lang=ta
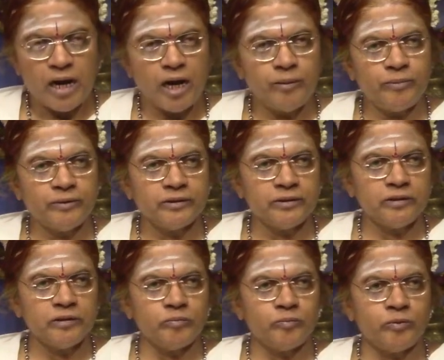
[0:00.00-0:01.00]
அப்போ வந்து
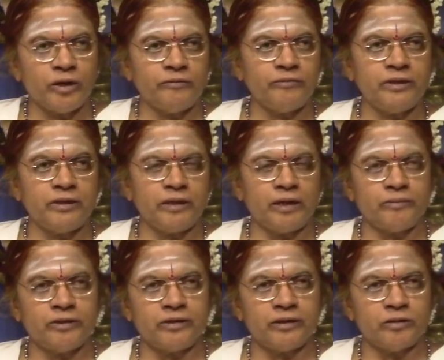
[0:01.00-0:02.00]
புலவி
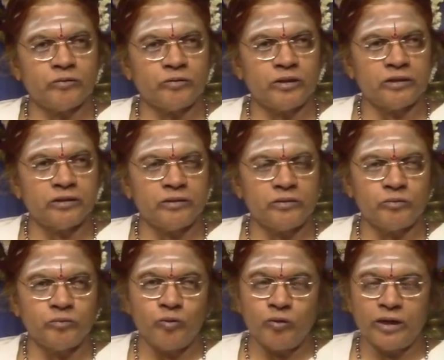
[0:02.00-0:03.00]
அப்படிங்கக்கூடியது
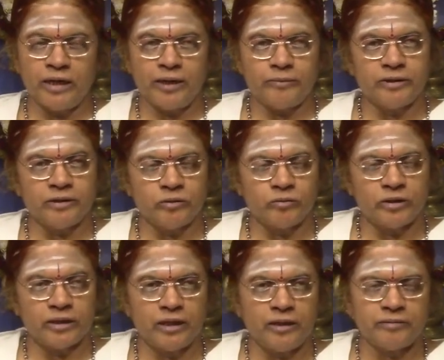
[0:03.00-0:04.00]
ஊடல்
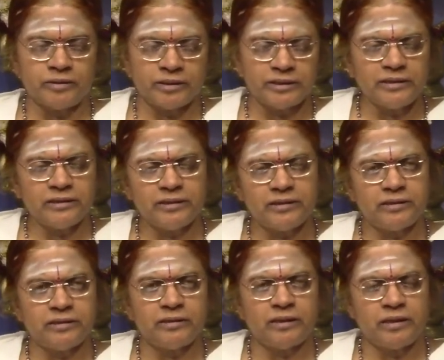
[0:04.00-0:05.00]
அப்படிங்கக்கூடியதெல்லாம் சின்ன
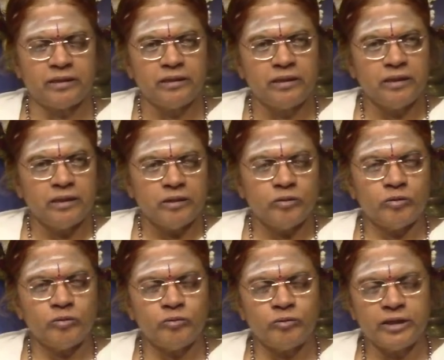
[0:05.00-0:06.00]
சின்ன
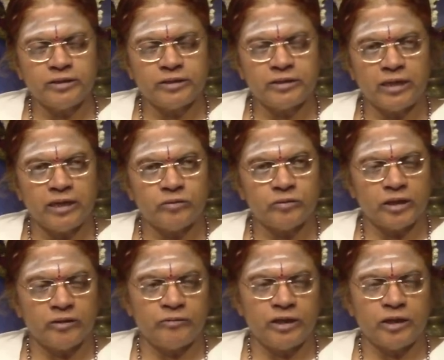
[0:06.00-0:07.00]

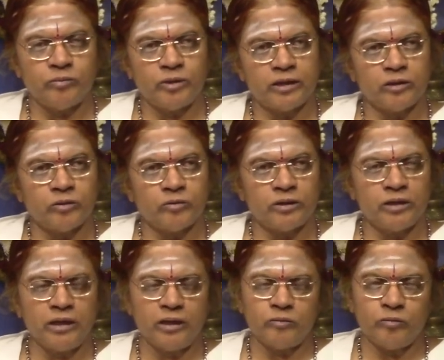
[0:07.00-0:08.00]
உணர்ச்சிகளுடைய வேறுபாடு கொண்ட
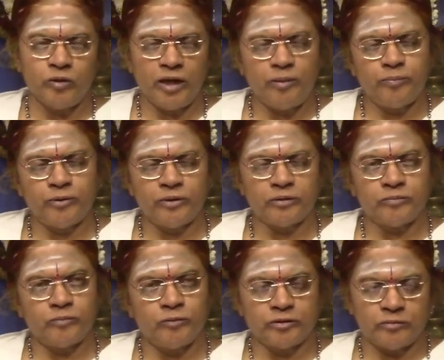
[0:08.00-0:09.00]
ஒரே பொருள்
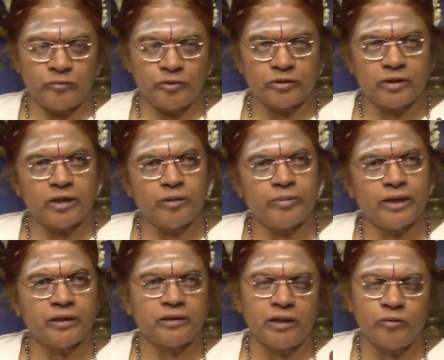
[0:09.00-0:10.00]
ஒட்டுக்க
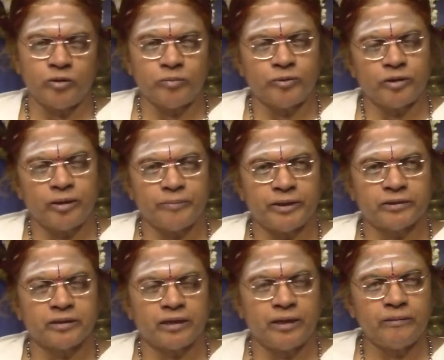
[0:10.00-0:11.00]
பார்க்கணுன்னா ஒரு பொருளை
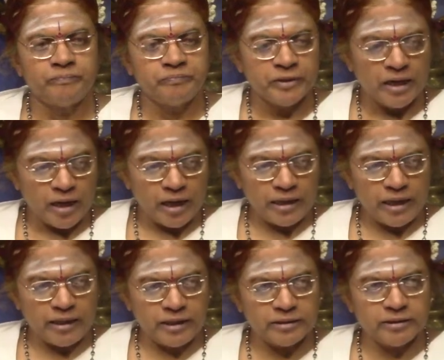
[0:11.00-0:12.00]
பார்க்கலாம் ஆனால்
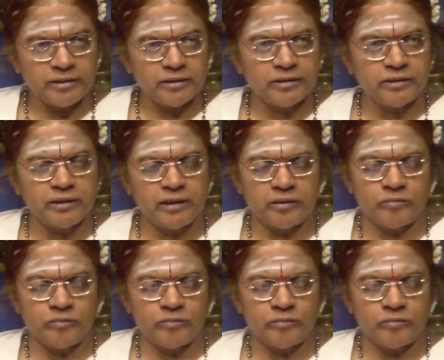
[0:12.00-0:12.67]
அதில் சின்ன சின்ன